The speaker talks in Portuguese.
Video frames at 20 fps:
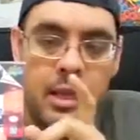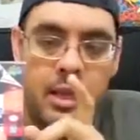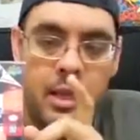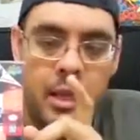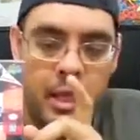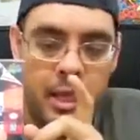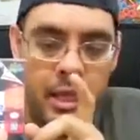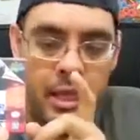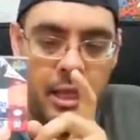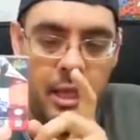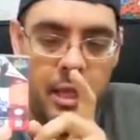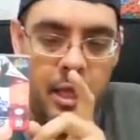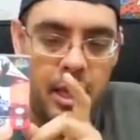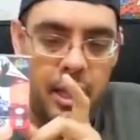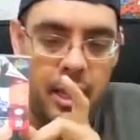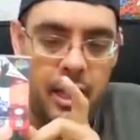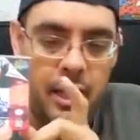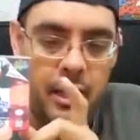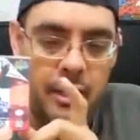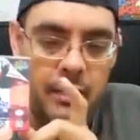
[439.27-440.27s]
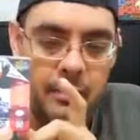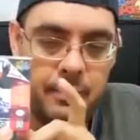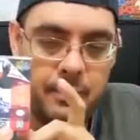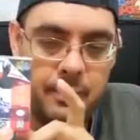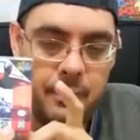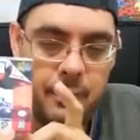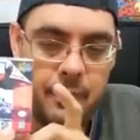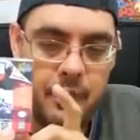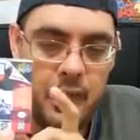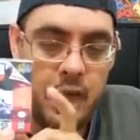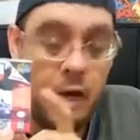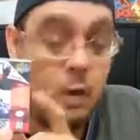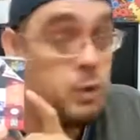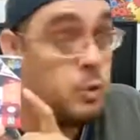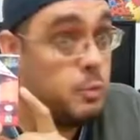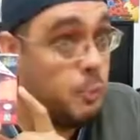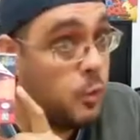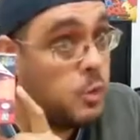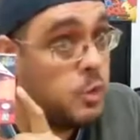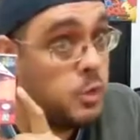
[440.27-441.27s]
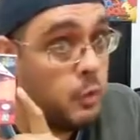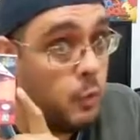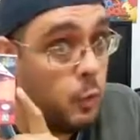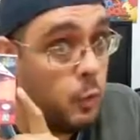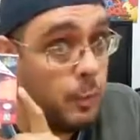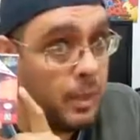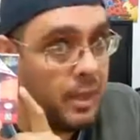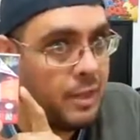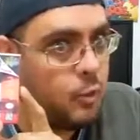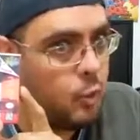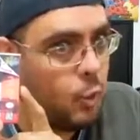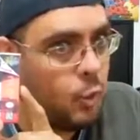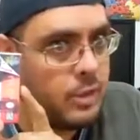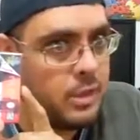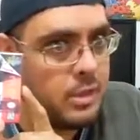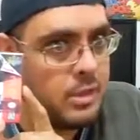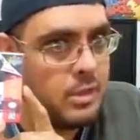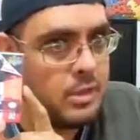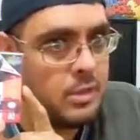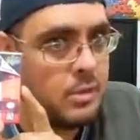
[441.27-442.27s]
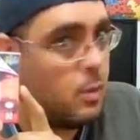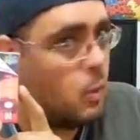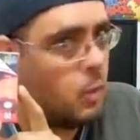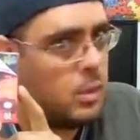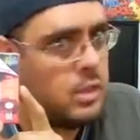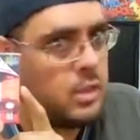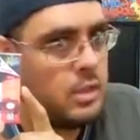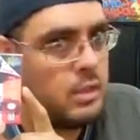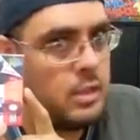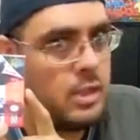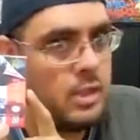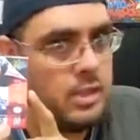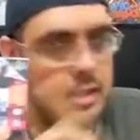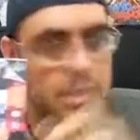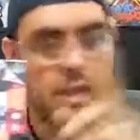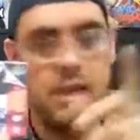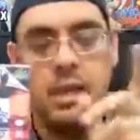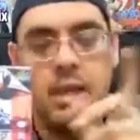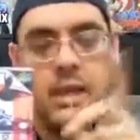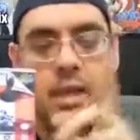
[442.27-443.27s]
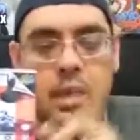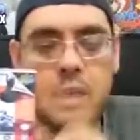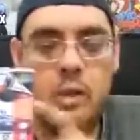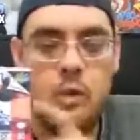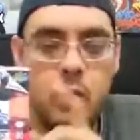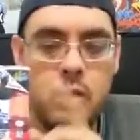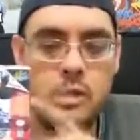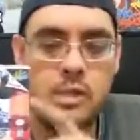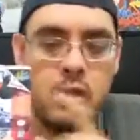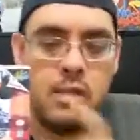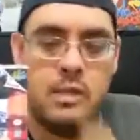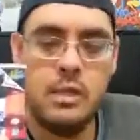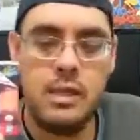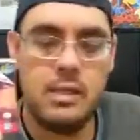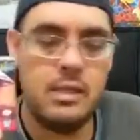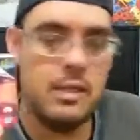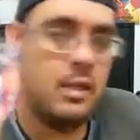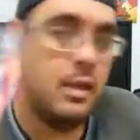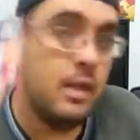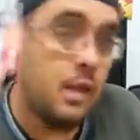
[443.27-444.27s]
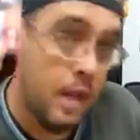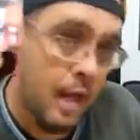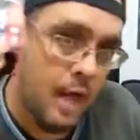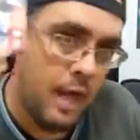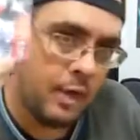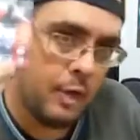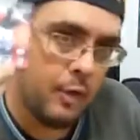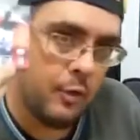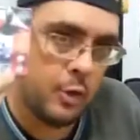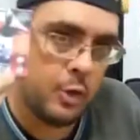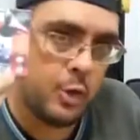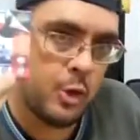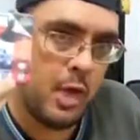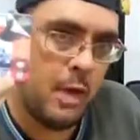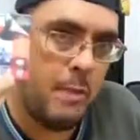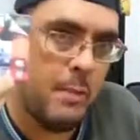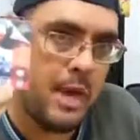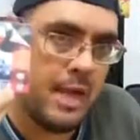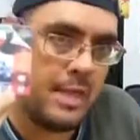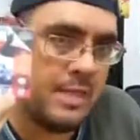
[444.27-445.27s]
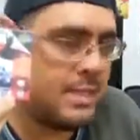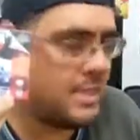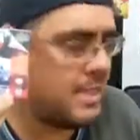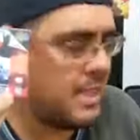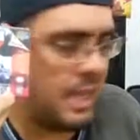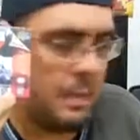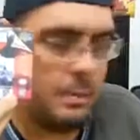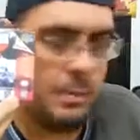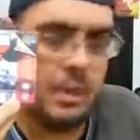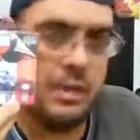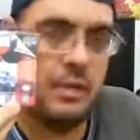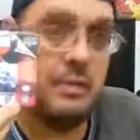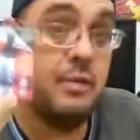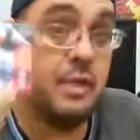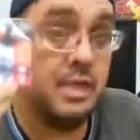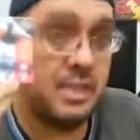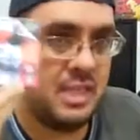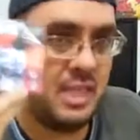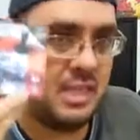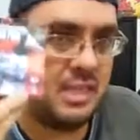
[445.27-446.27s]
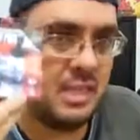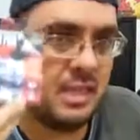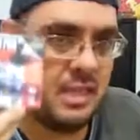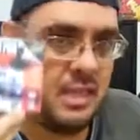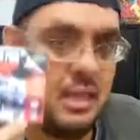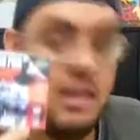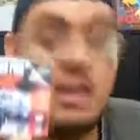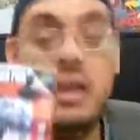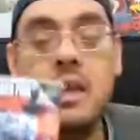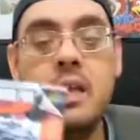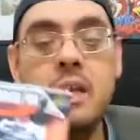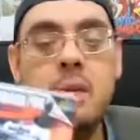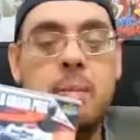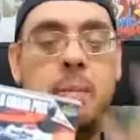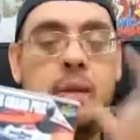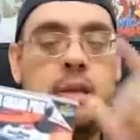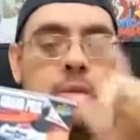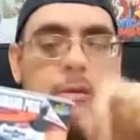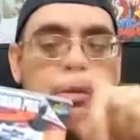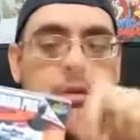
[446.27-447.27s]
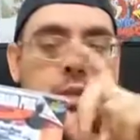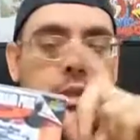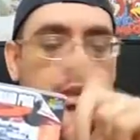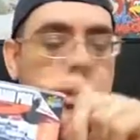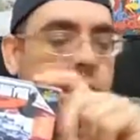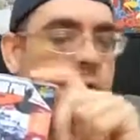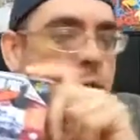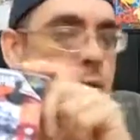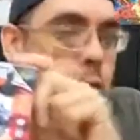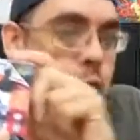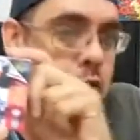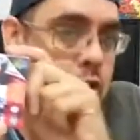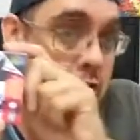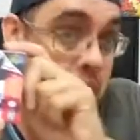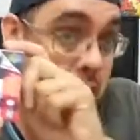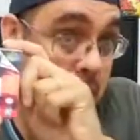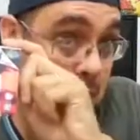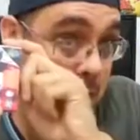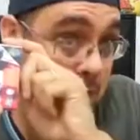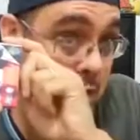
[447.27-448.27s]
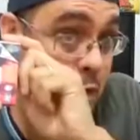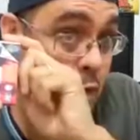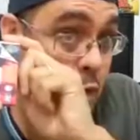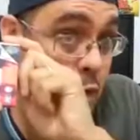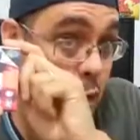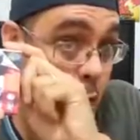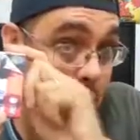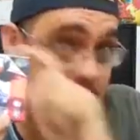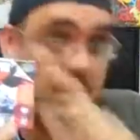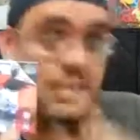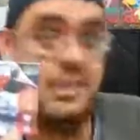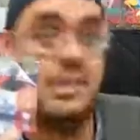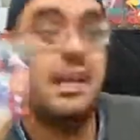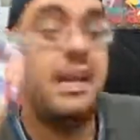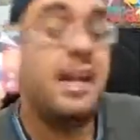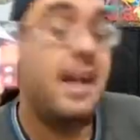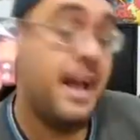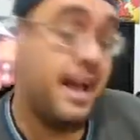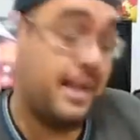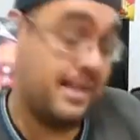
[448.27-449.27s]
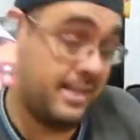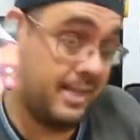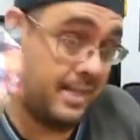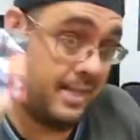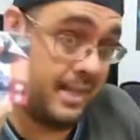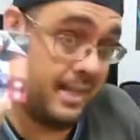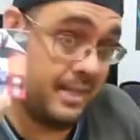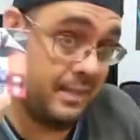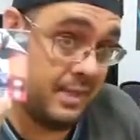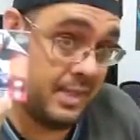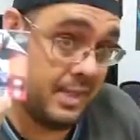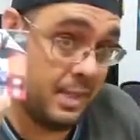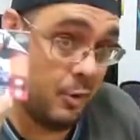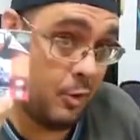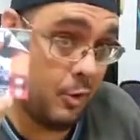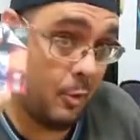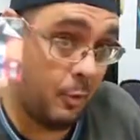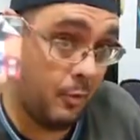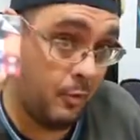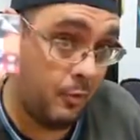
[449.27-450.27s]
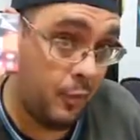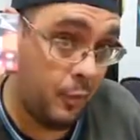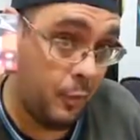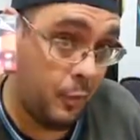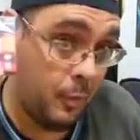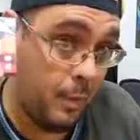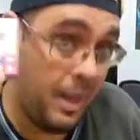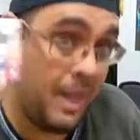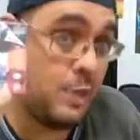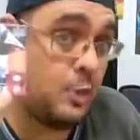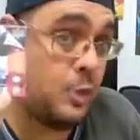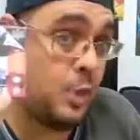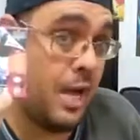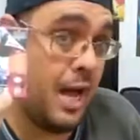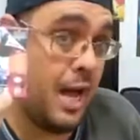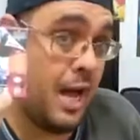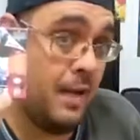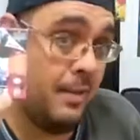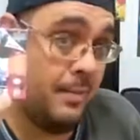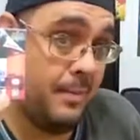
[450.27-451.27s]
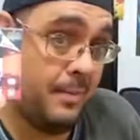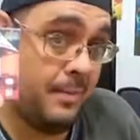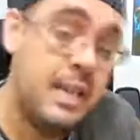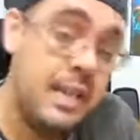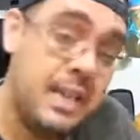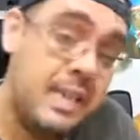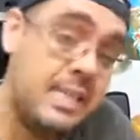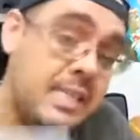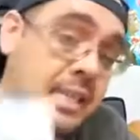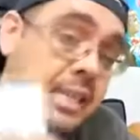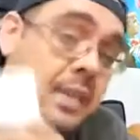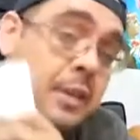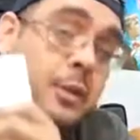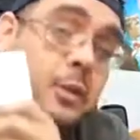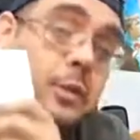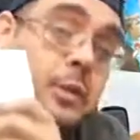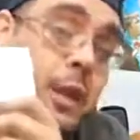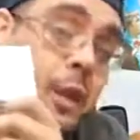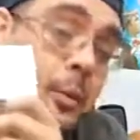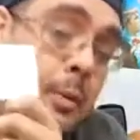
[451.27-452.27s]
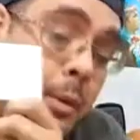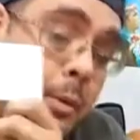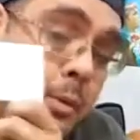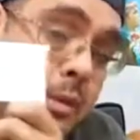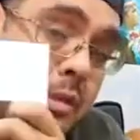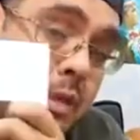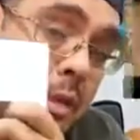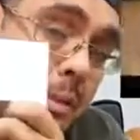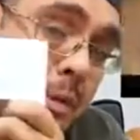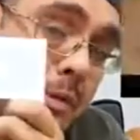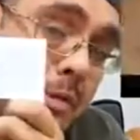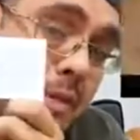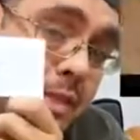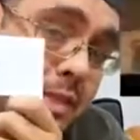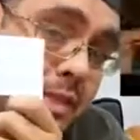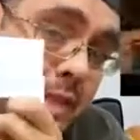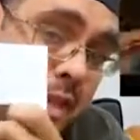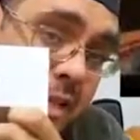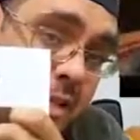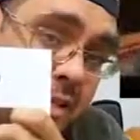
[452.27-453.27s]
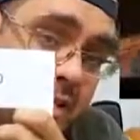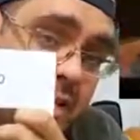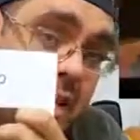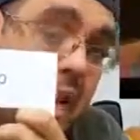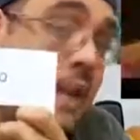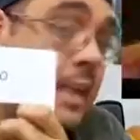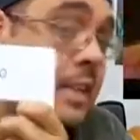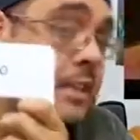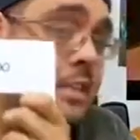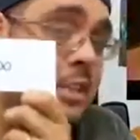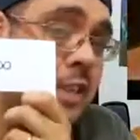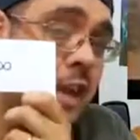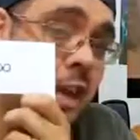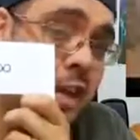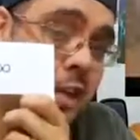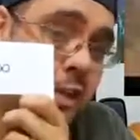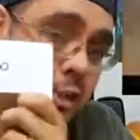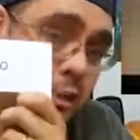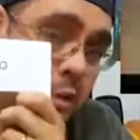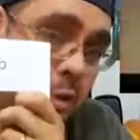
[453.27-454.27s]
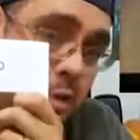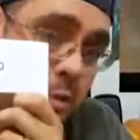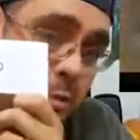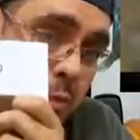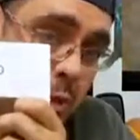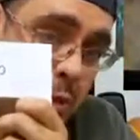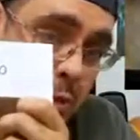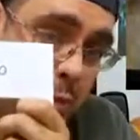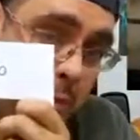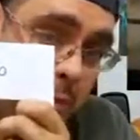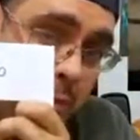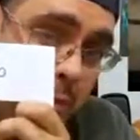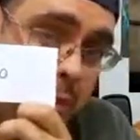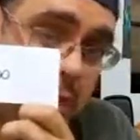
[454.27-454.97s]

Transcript: E aos poucos eu vou comprar todas, com certeza. E com certeza a que eu vou jogar mais, sempre, vai ser essa aqui. Mesmo tendo a F1 World Grand Prix 2, essa aqui ainda vai ser a que eu vou mais jogar. Esse aqui eu não tenho para mostrar para vocês, Rally Challenge 2000.